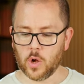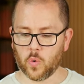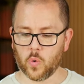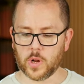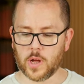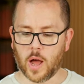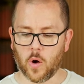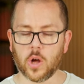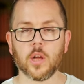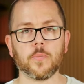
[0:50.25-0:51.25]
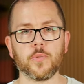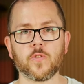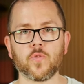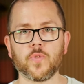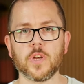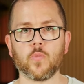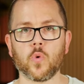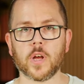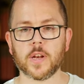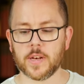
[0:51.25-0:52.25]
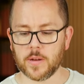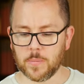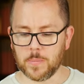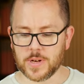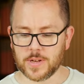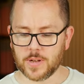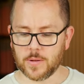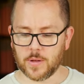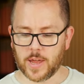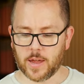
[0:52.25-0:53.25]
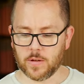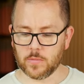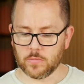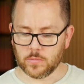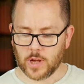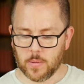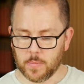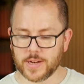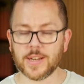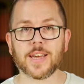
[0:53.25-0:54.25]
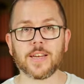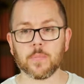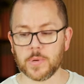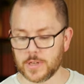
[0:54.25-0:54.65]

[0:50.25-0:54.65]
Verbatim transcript: oder auch bis zu vier Monaten mit ähm, ja, Batterien